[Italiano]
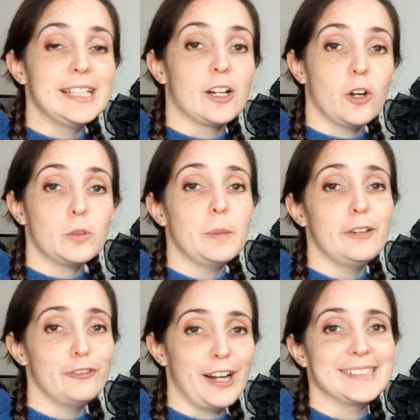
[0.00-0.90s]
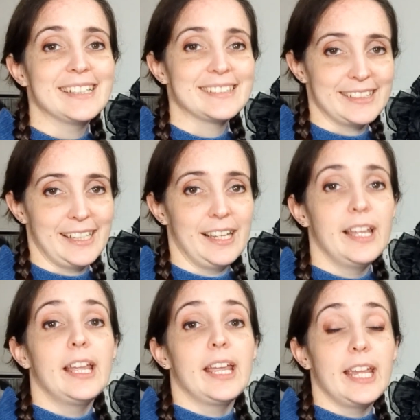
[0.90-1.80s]
di Cosplay Fai da te
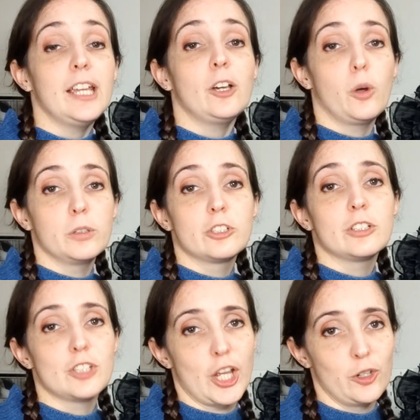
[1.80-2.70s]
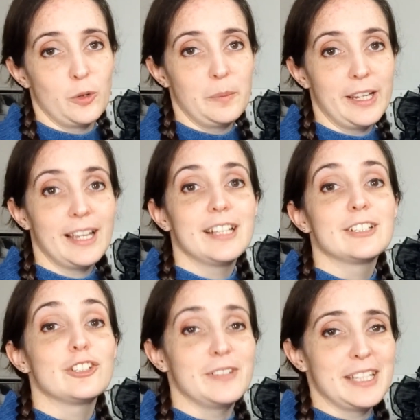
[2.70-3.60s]
e coach Gianome.
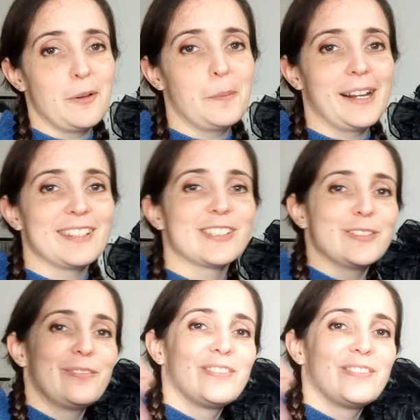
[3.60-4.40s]
Ci vediamo presto.